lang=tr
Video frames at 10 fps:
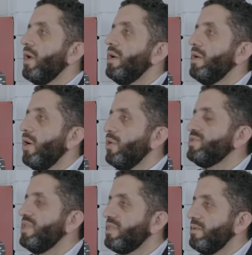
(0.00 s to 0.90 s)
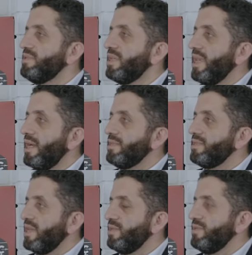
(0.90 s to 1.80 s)
Ee, öncelikle bize
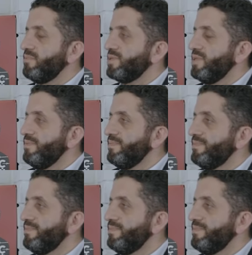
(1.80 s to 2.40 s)
kendini tanıtır mısın?